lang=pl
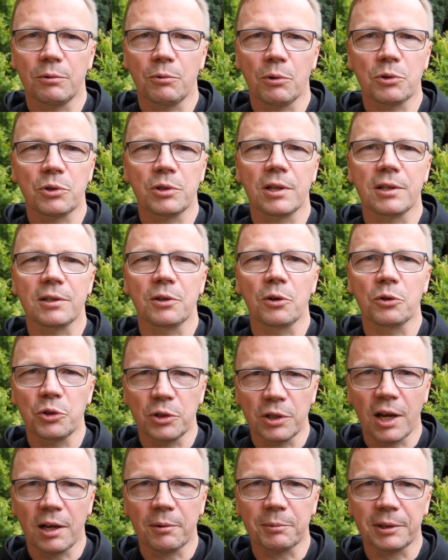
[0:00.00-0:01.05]
łącznie z
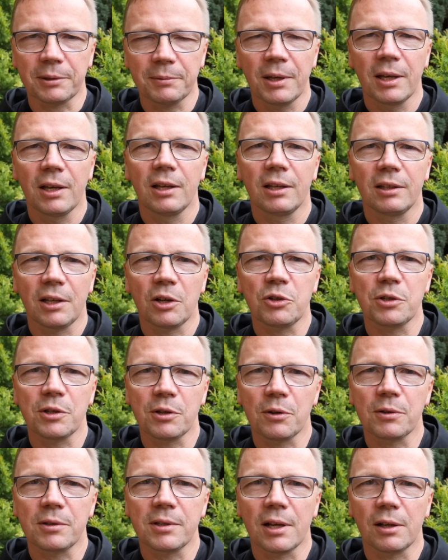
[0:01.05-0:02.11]
godzinami naszych
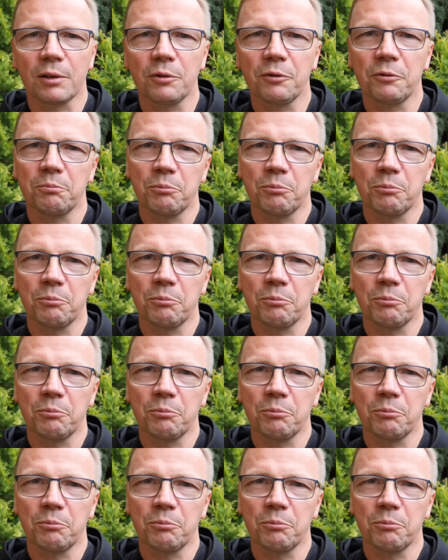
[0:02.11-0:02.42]
koncertów.